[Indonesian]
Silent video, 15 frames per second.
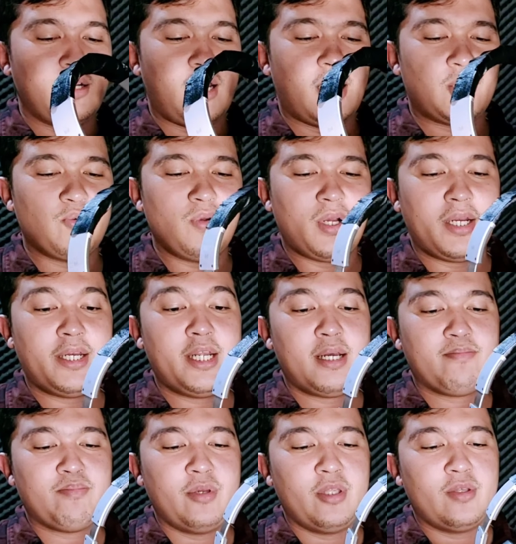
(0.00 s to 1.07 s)
langsung
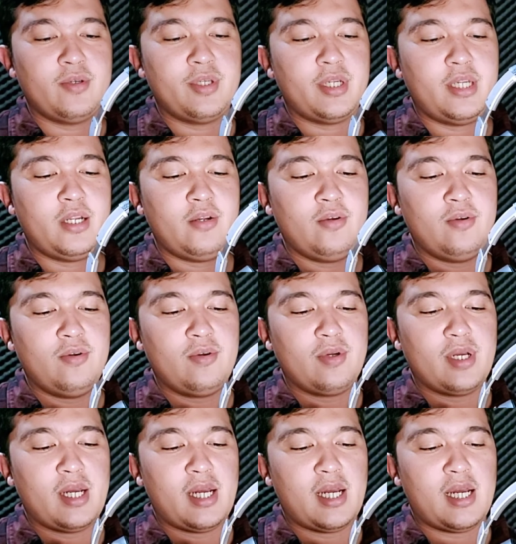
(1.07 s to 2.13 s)
kedap gitu jadi lu
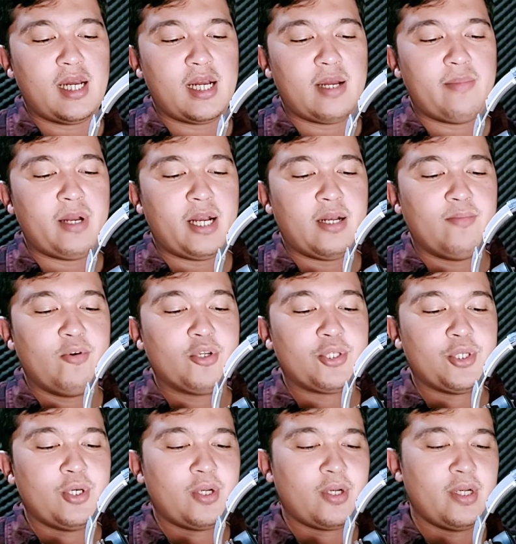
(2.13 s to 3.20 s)
nggak nggak bakal
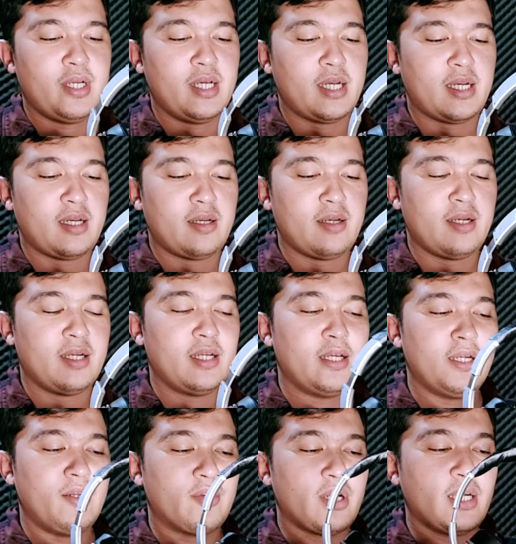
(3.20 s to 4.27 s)
bocor denger
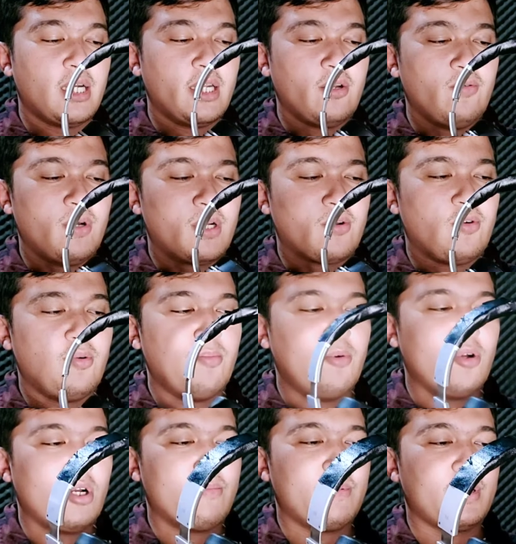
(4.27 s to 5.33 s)
eh, orang dari luar
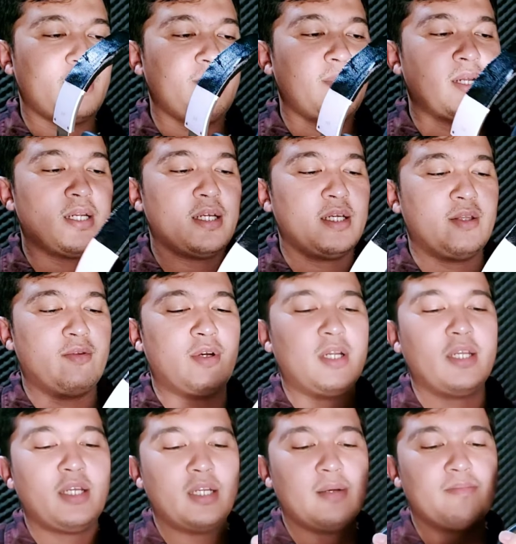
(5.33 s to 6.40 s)
ngomong apa gimana gitu
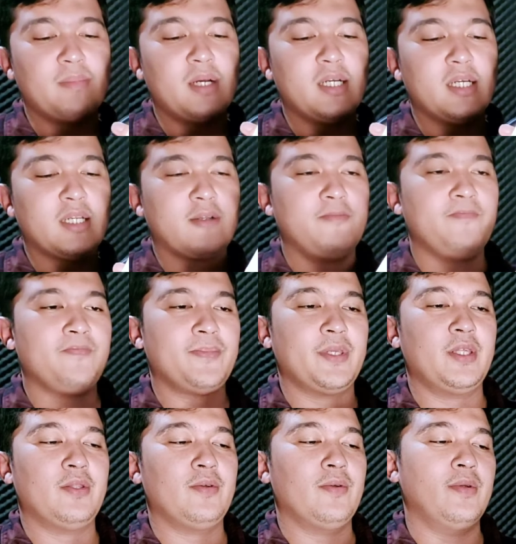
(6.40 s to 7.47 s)
akhirnya kedap banget
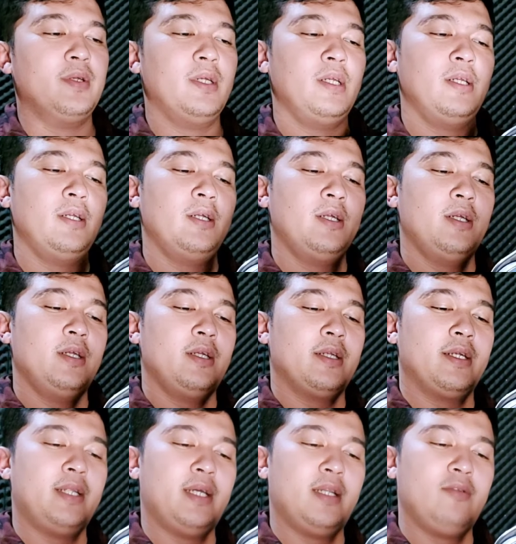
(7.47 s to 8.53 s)
gitu
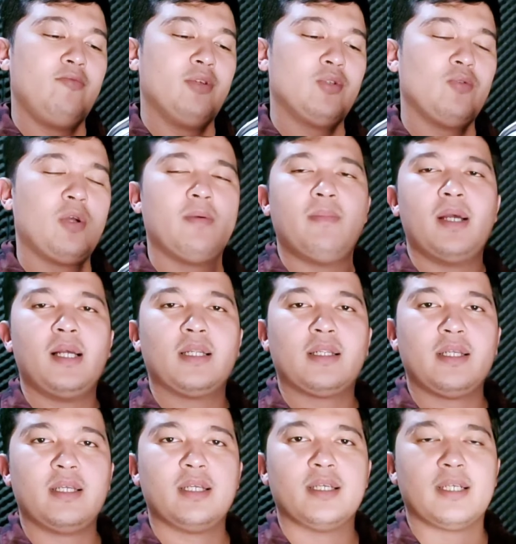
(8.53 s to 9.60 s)
dan gue suka banget
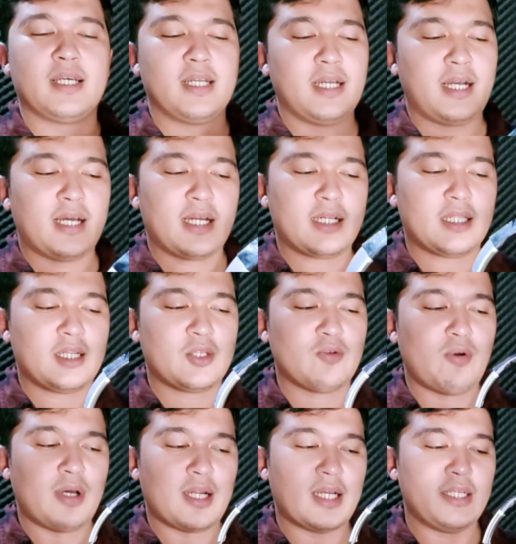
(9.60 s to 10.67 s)
ya karena karakter
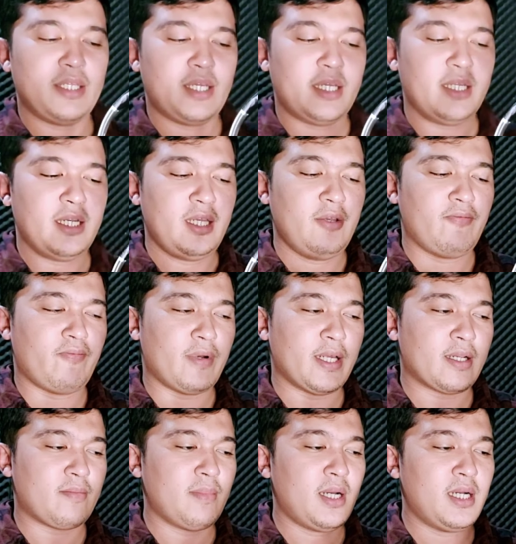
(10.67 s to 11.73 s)
suaranya ini
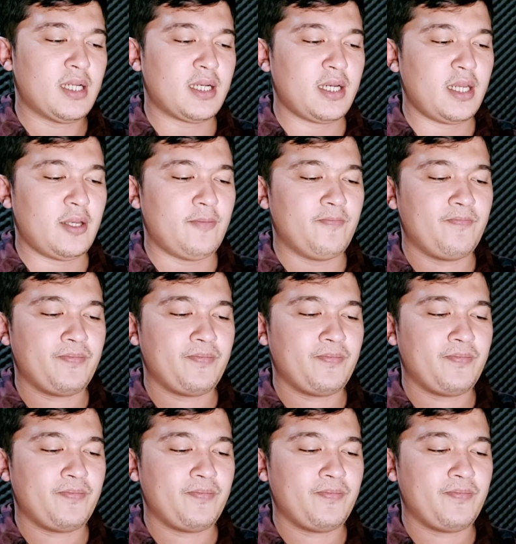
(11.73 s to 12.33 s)
flat banget nih